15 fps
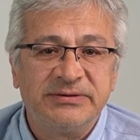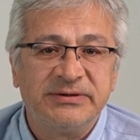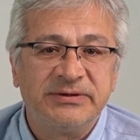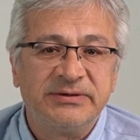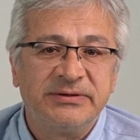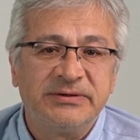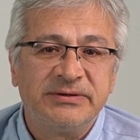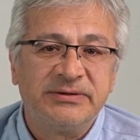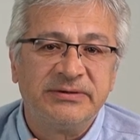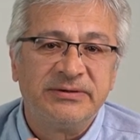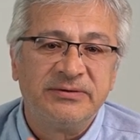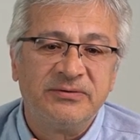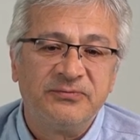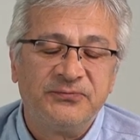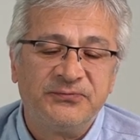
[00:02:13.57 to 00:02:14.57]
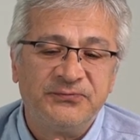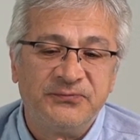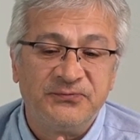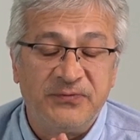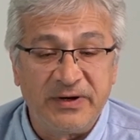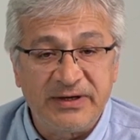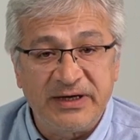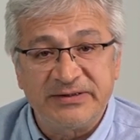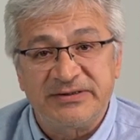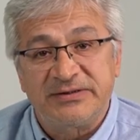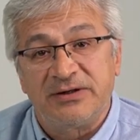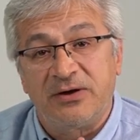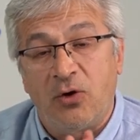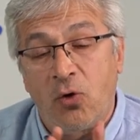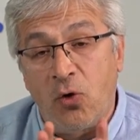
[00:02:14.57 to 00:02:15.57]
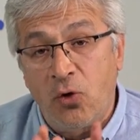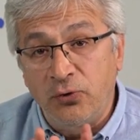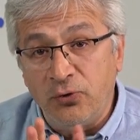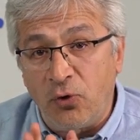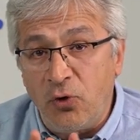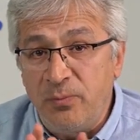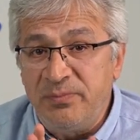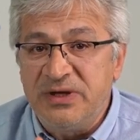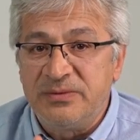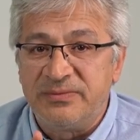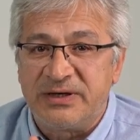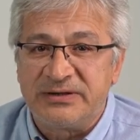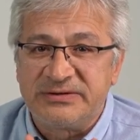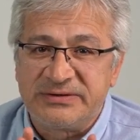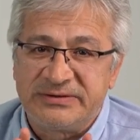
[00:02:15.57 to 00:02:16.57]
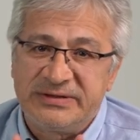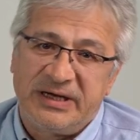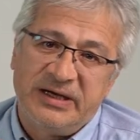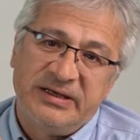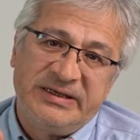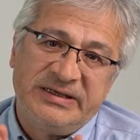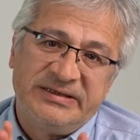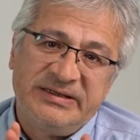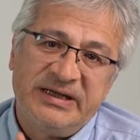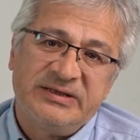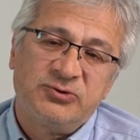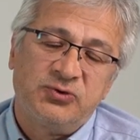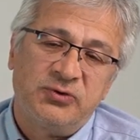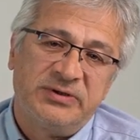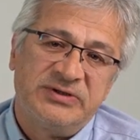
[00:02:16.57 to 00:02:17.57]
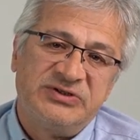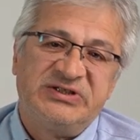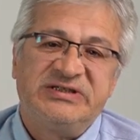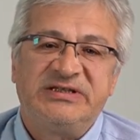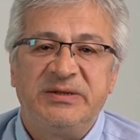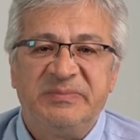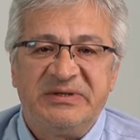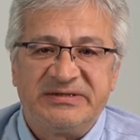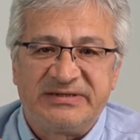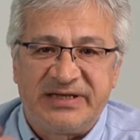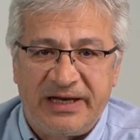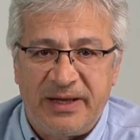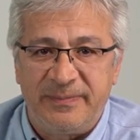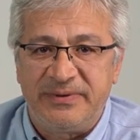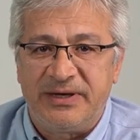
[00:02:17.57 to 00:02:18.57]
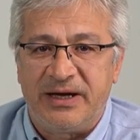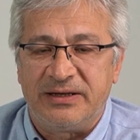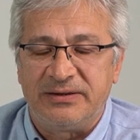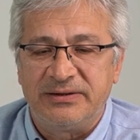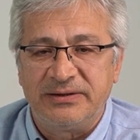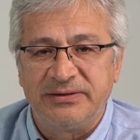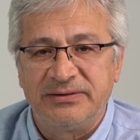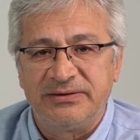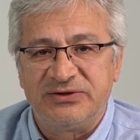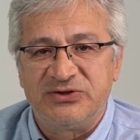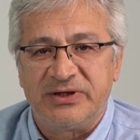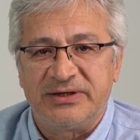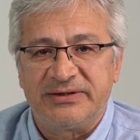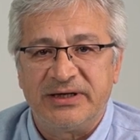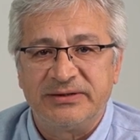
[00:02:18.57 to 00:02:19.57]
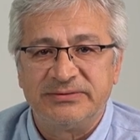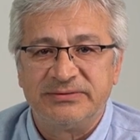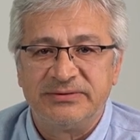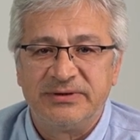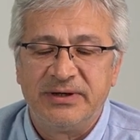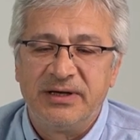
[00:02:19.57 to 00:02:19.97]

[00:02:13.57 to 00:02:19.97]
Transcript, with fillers: Ee, fakat 10-11 Mart tarihinden sonra ciddi bir talep geldi içeriden.